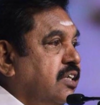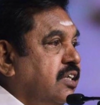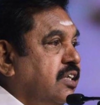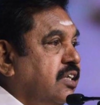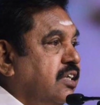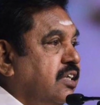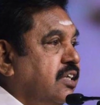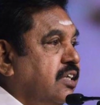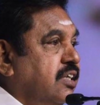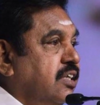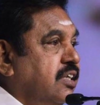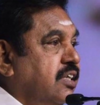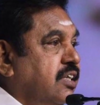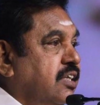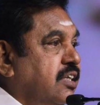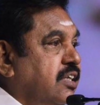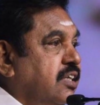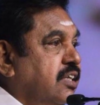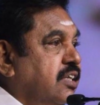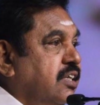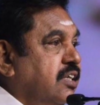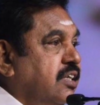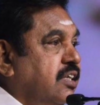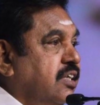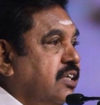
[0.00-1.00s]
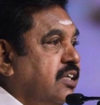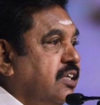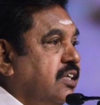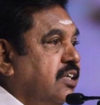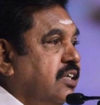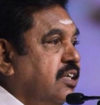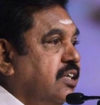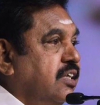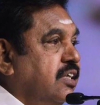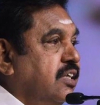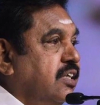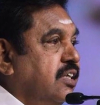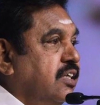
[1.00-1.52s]
மற்றும் கற்களை வீசி
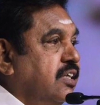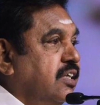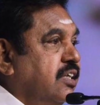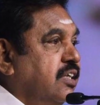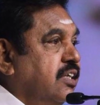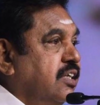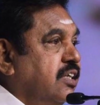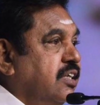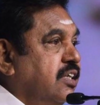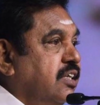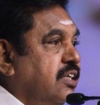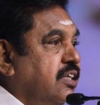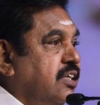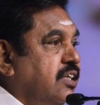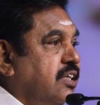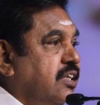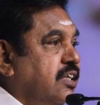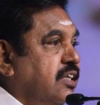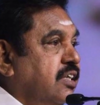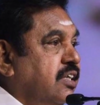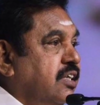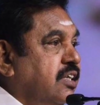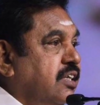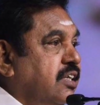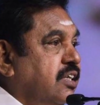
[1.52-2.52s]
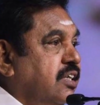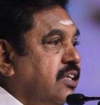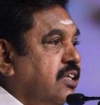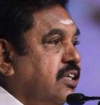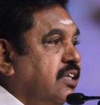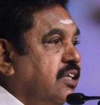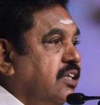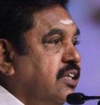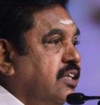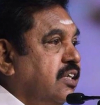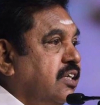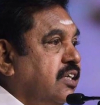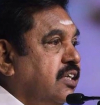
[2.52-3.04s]
தாக்குதல் நடத்தியது மட்டும் இல்லாமல்
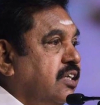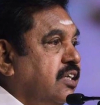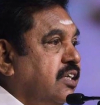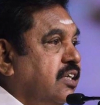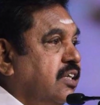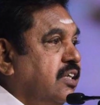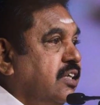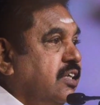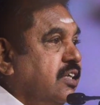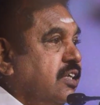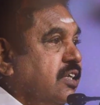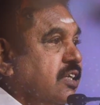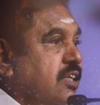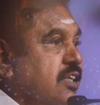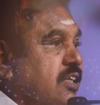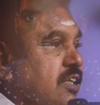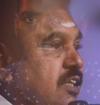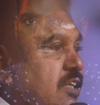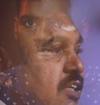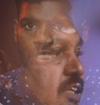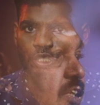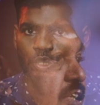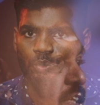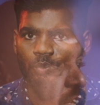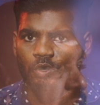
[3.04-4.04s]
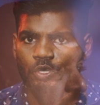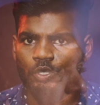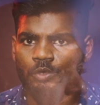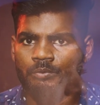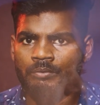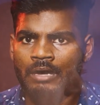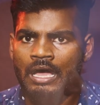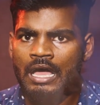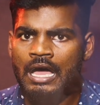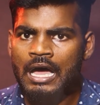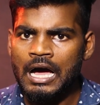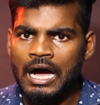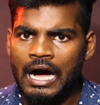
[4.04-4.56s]
ஓபிஎஸ் இபிஎஸ் ஆகிய இருவரும்